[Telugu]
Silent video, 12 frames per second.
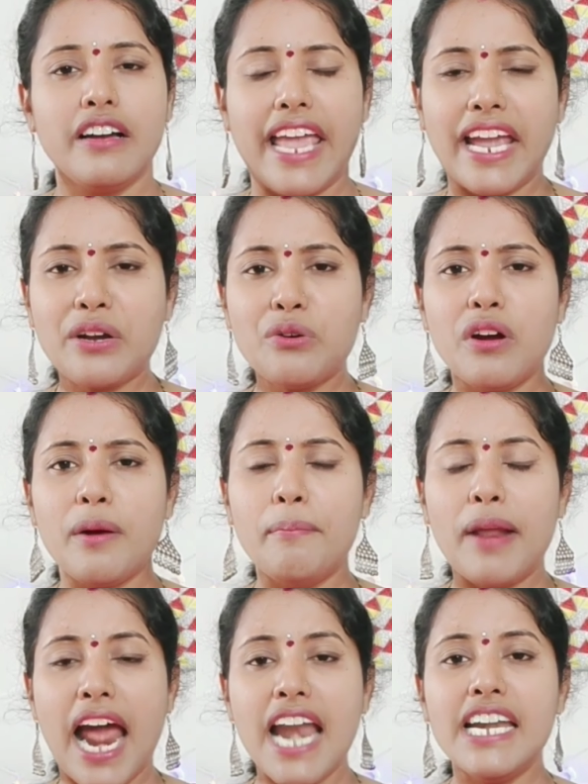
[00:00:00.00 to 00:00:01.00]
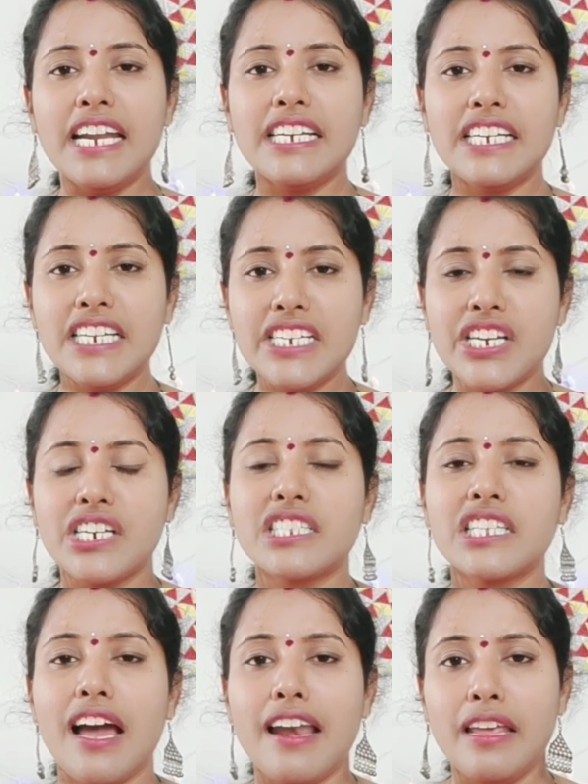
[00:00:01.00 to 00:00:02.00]
ఎక్కువగా బ్రాండెడ్ టీ
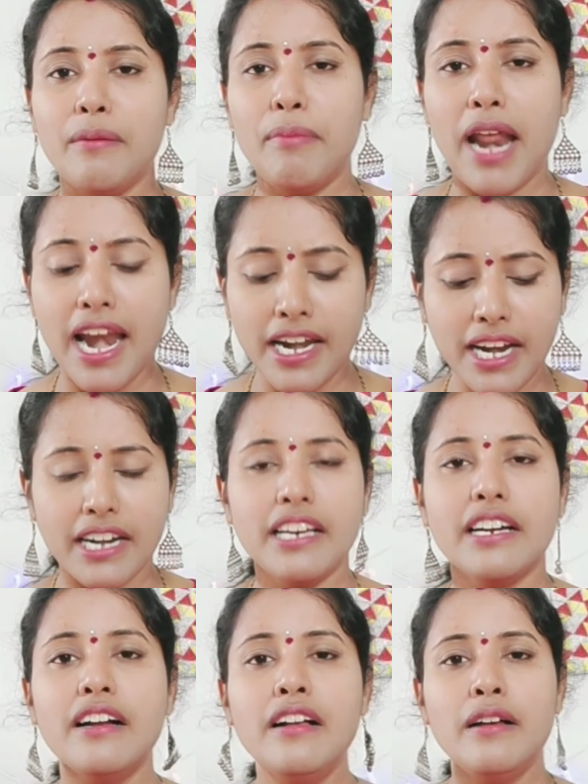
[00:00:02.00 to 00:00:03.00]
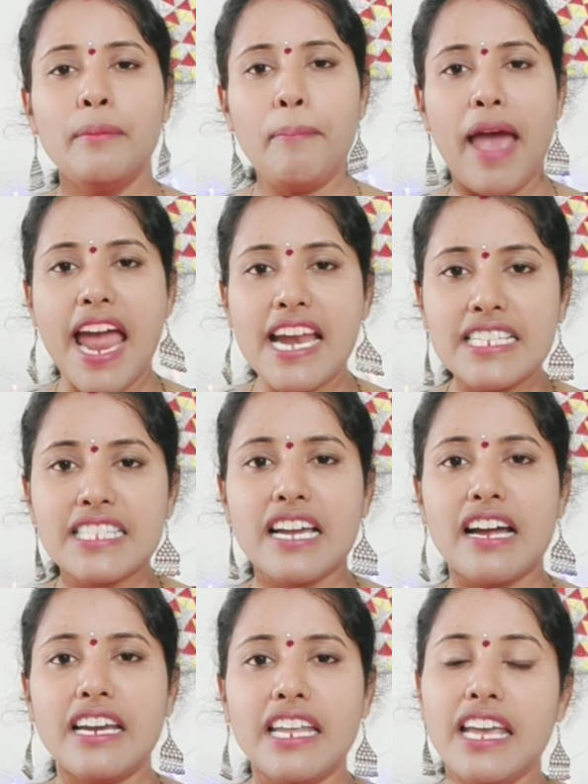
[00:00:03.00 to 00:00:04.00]
షర్ట్స్ కానీ బ్రాండెడ్ ప్యాంట్స్
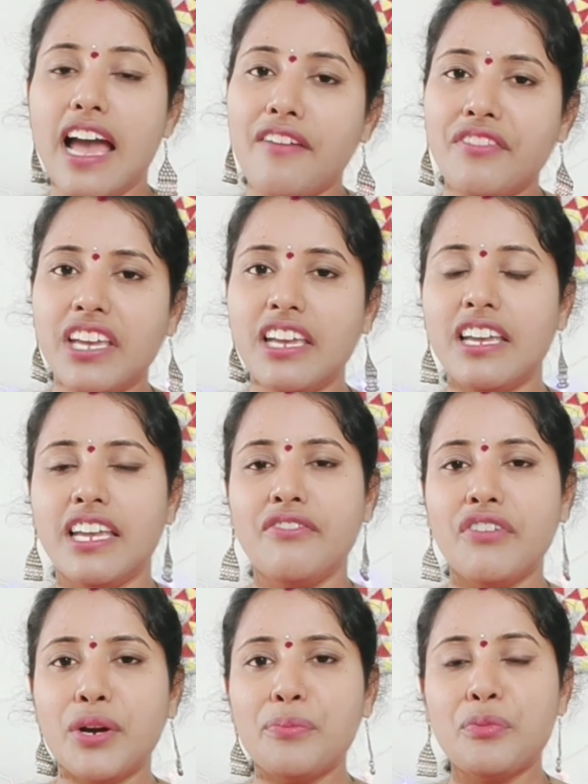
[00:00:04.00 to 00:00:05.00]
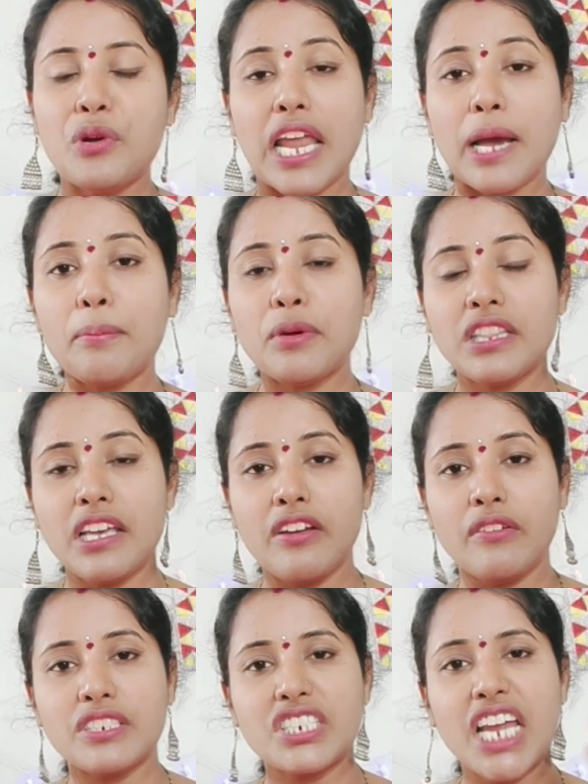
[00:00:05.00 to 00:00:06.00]
కానీ అవి ఇవ్వడము లేకపోతే
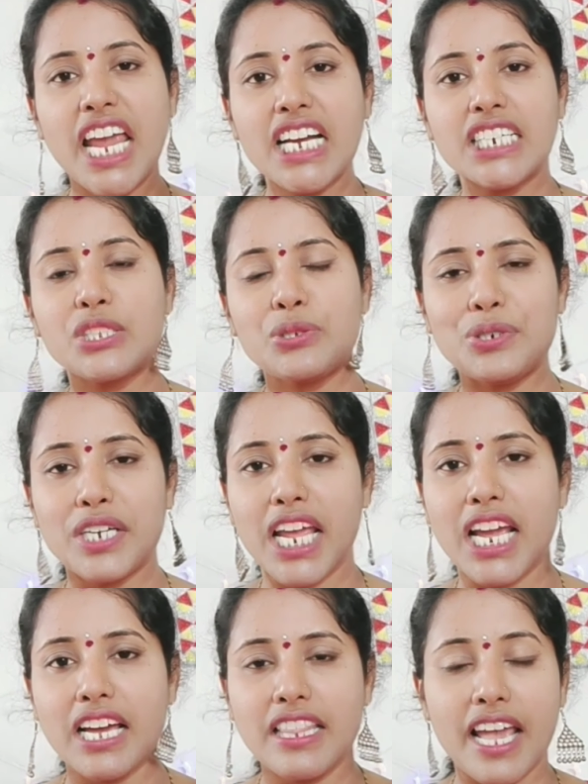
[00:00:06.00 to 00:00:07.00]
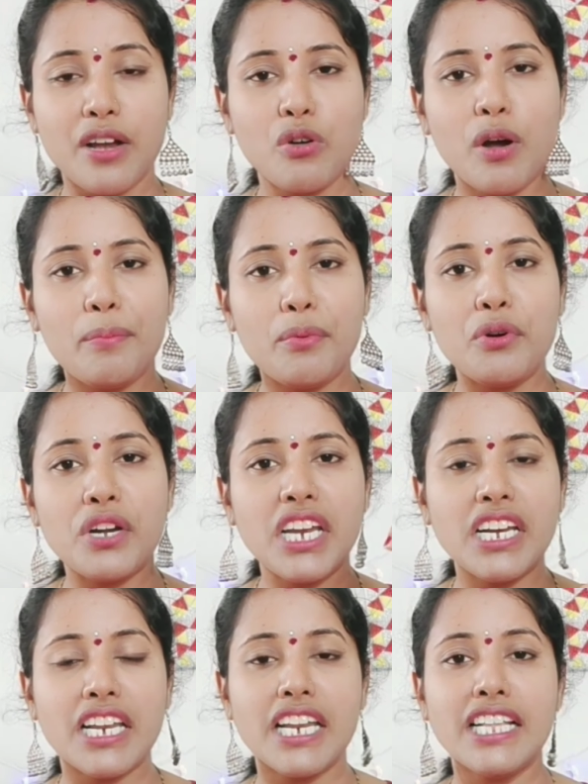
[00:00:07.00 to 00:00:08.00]
షేకర్స్ ఉంటాయి కదా ఎక్కువగా
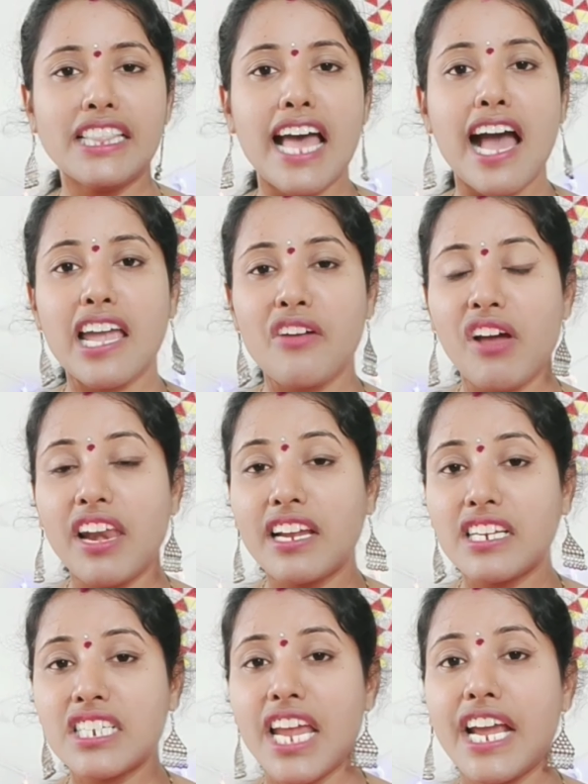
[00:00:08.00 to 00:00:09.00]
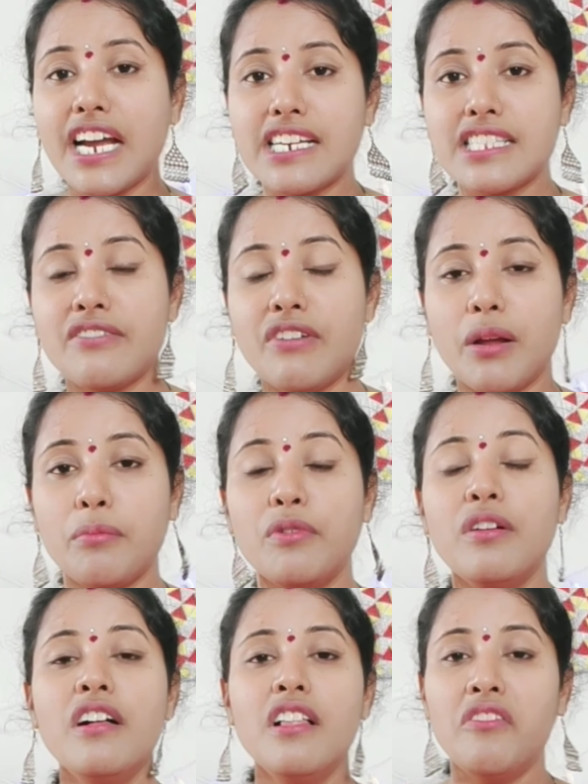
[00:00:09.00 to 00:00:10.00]
ప్రోటీన్ డ్రింక్ తాగే వాళ్ళకి షేకర్స్ ఇవ్వడము
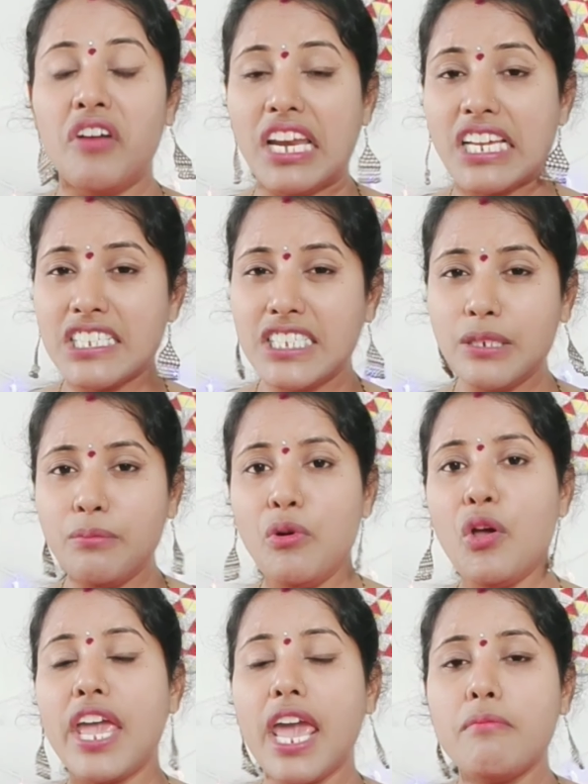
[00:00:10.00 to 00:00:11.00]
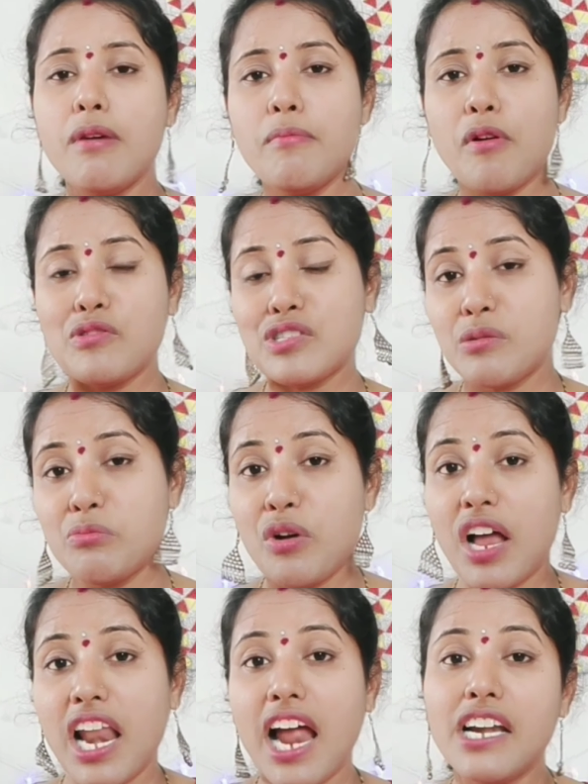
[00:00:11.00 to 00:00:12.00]
వాళ్ళకి జిమ్లో ఏమేమి అవసరమో
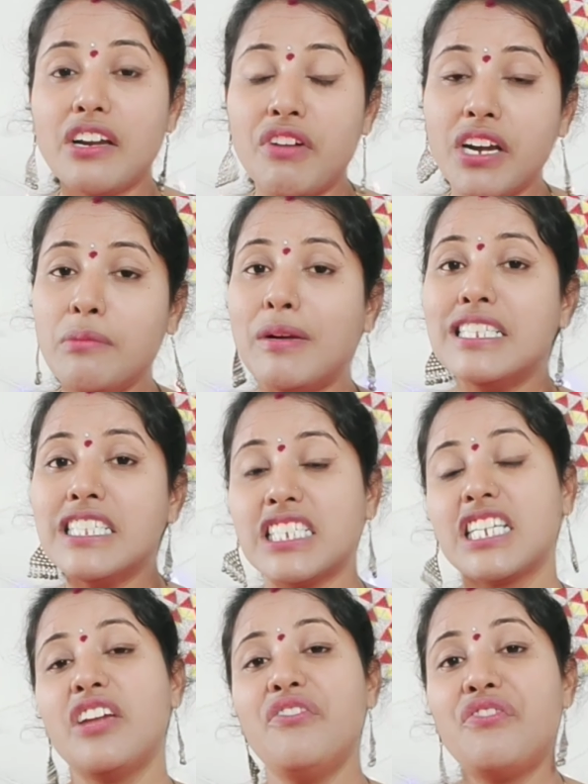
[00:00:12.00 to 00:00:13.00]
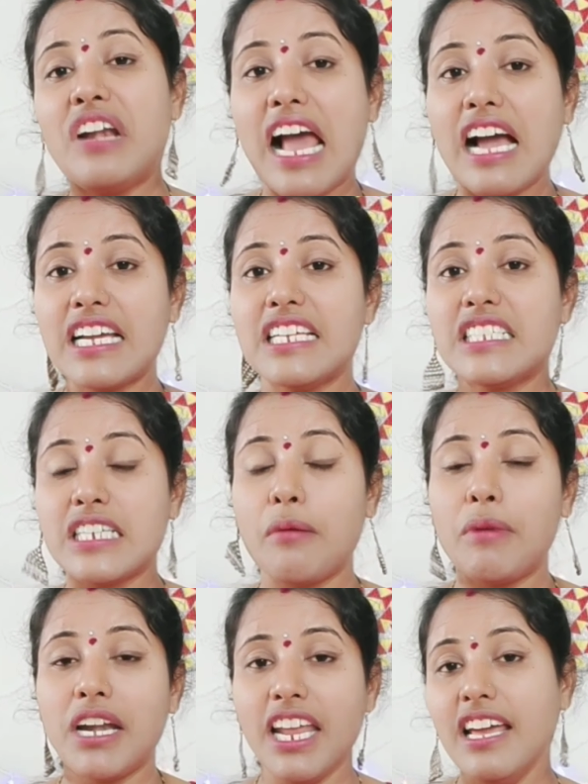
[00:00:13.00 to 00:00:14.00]
అలాంటివన్నీ మంచి గిఫ్ట్ లాగా
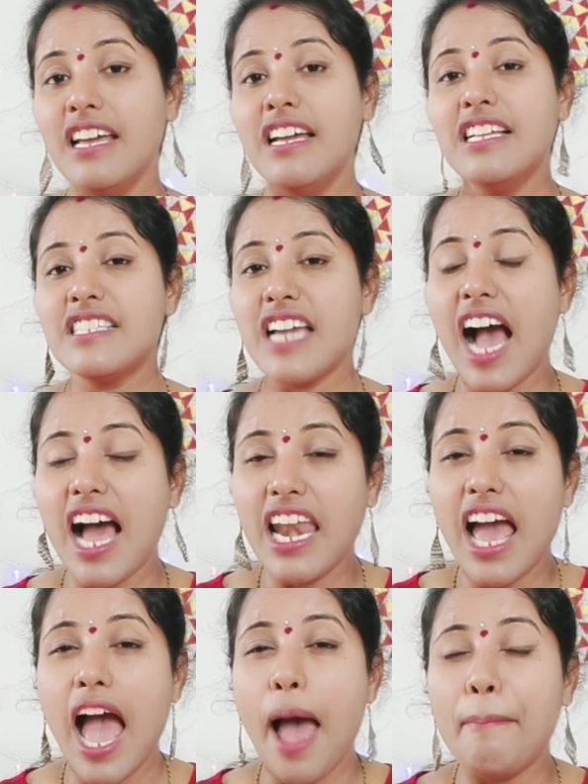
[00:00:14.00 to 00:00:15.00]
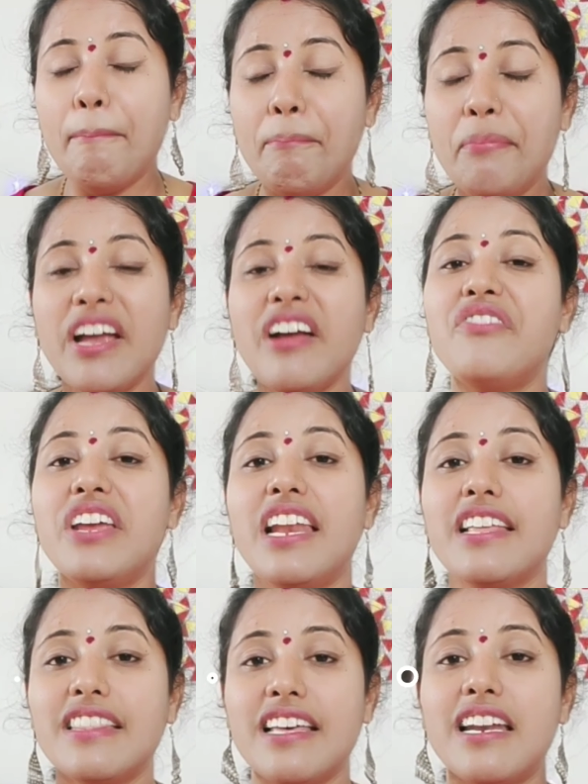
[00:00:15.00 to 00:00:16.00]
ఇచ్చామంటే చాలా హ్యాపీగా ఫీల్
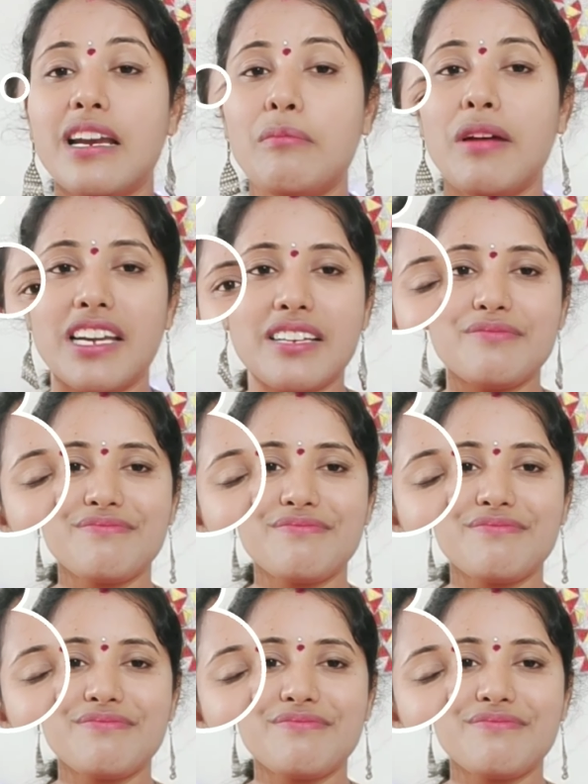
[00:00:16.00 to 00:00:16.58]
అవుతారనమాట